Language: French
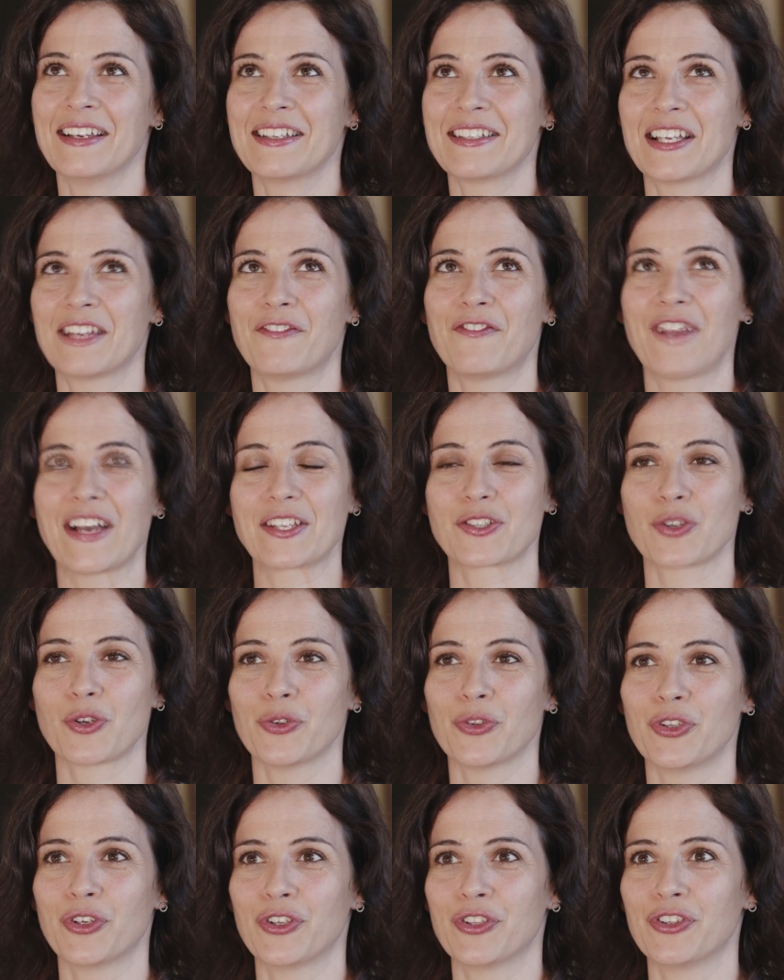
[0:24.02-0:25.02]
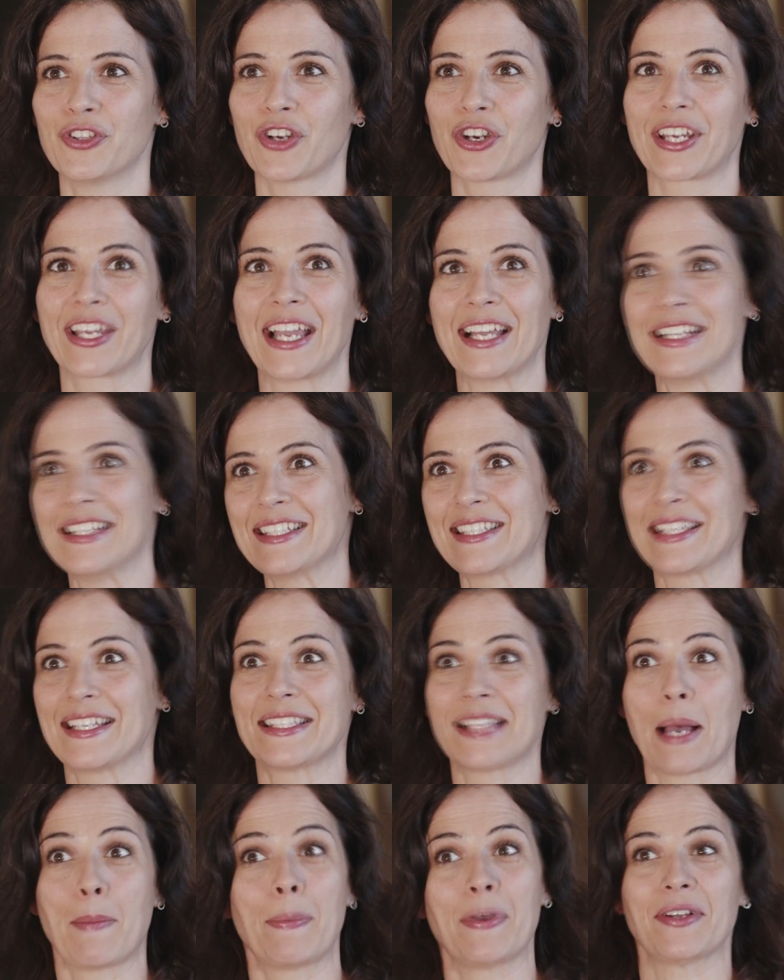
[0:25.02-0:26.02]
cette façon d'organiser
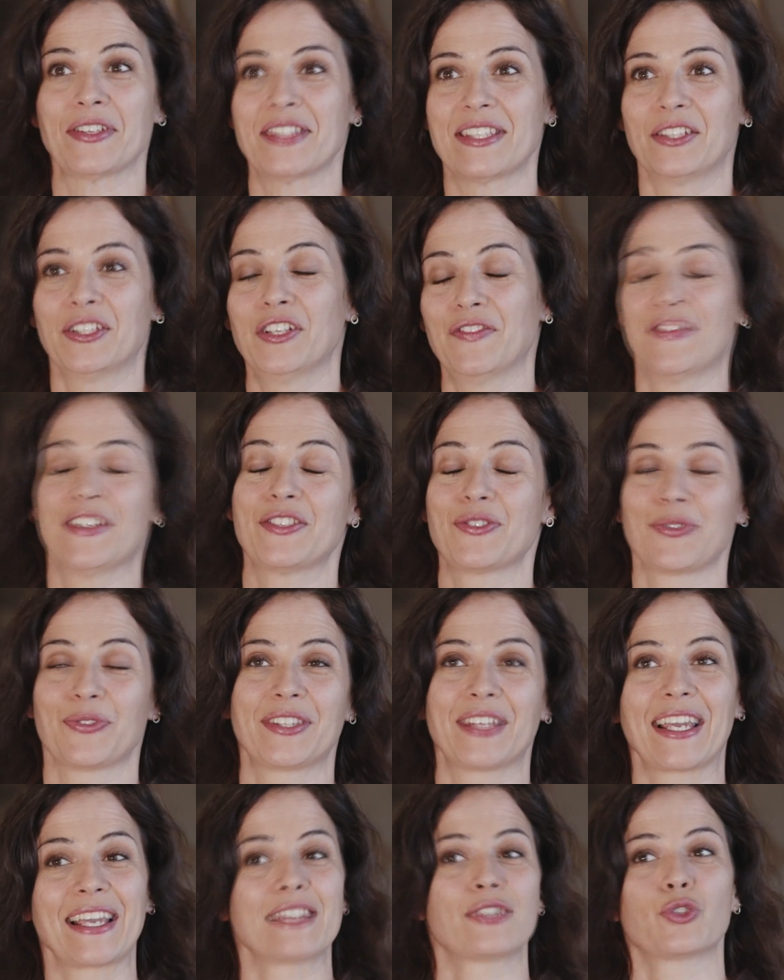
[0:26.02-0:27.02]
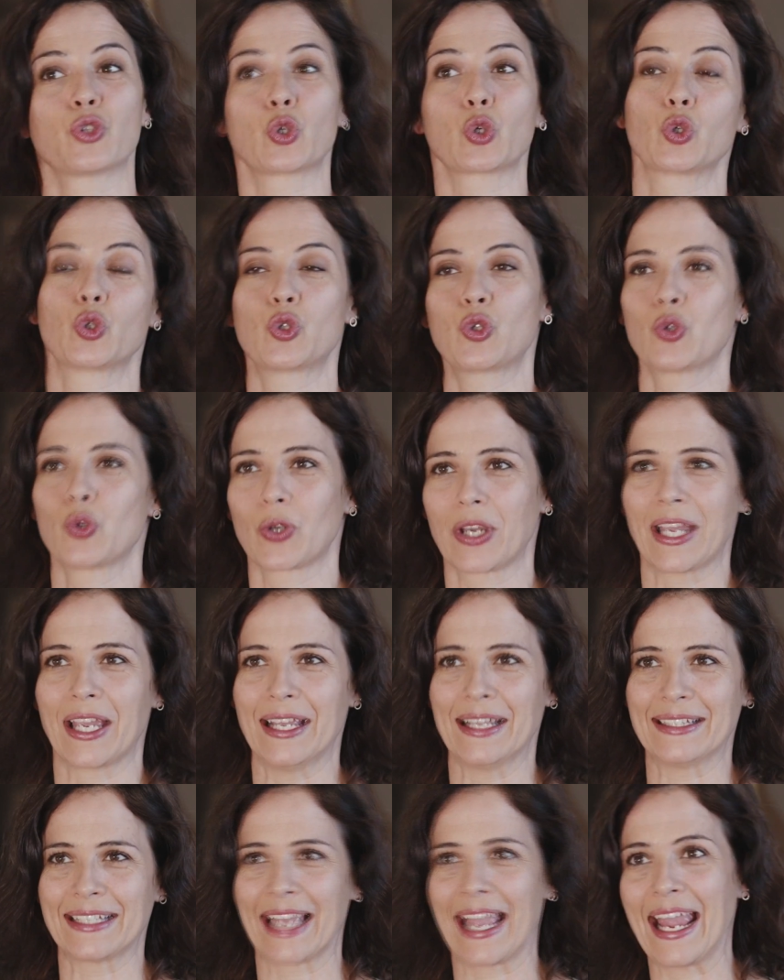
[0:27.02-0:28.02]
sa pensée de façon très
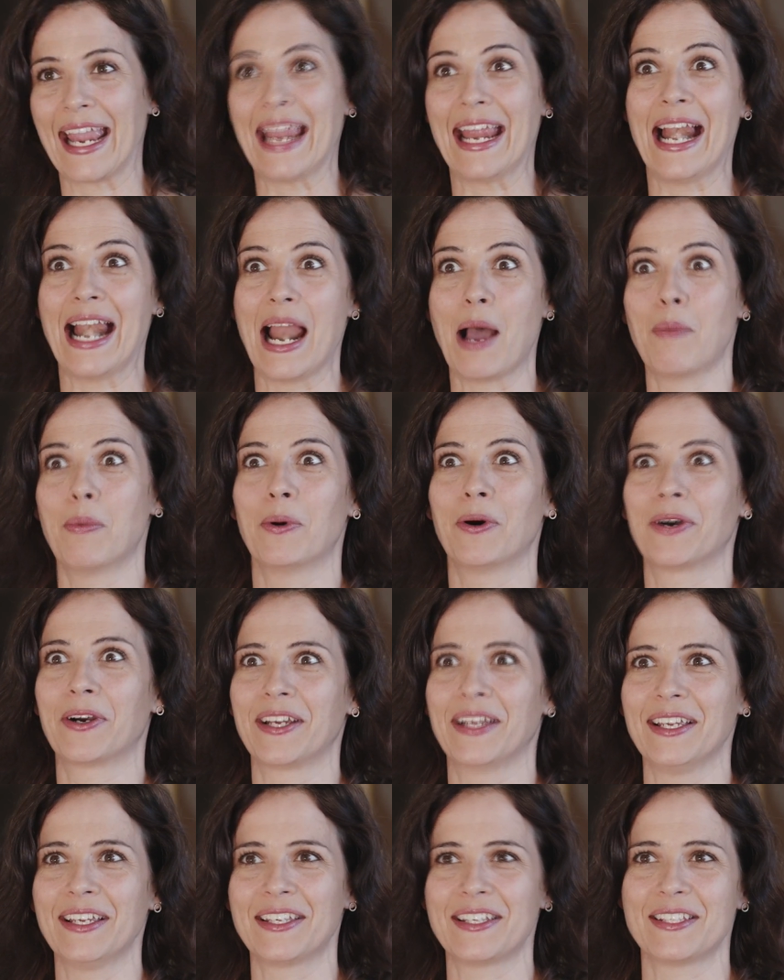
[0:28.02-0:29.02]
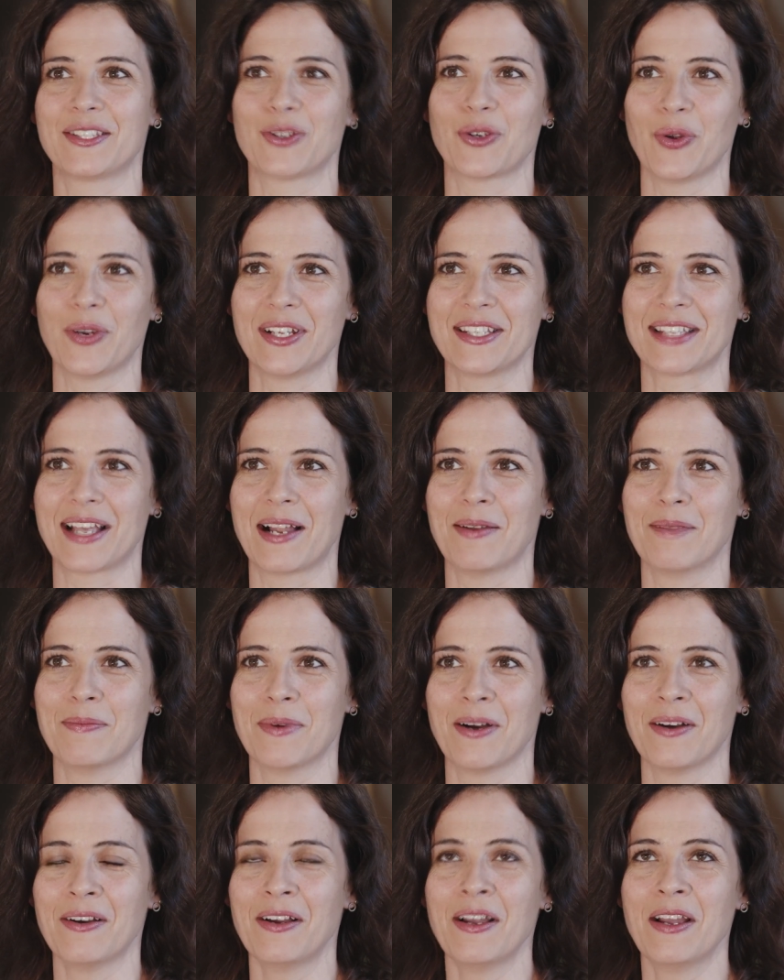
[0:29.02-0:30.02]
structurée, très élaborée qu'ils ont les
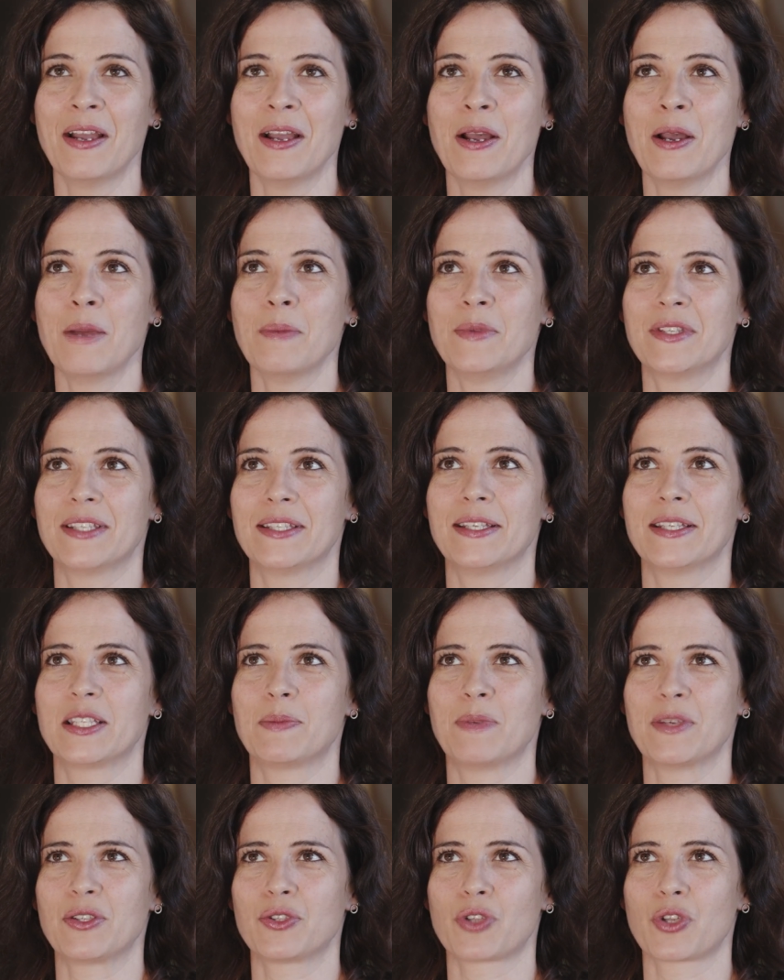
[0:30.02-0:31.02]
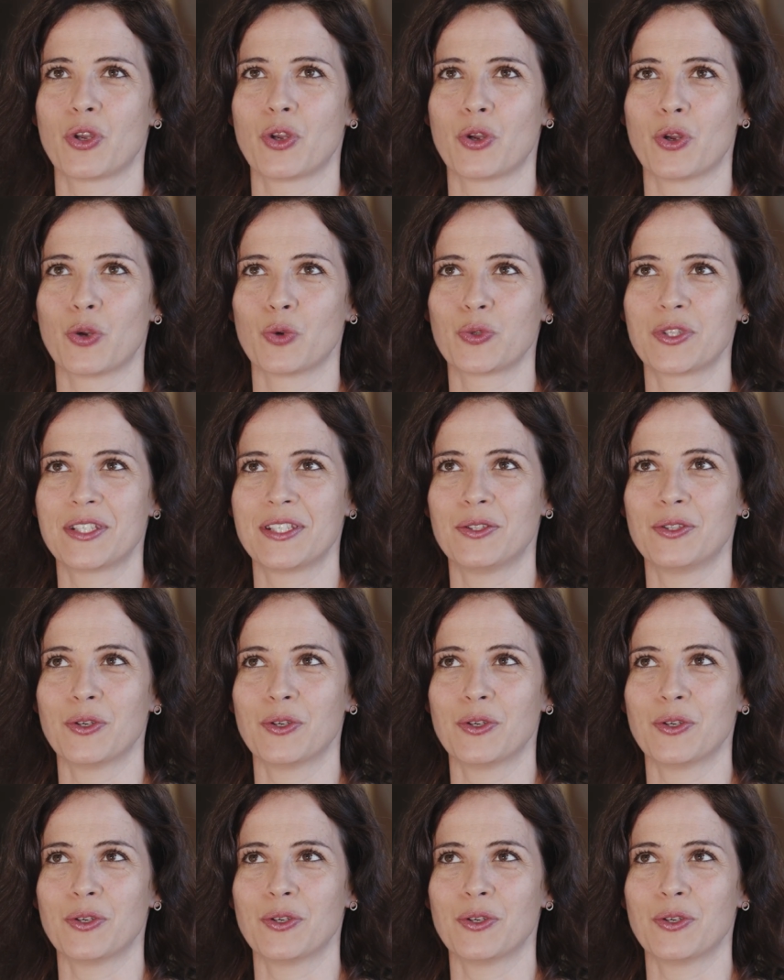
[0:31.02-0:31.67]
Allemands. cette espèce aussi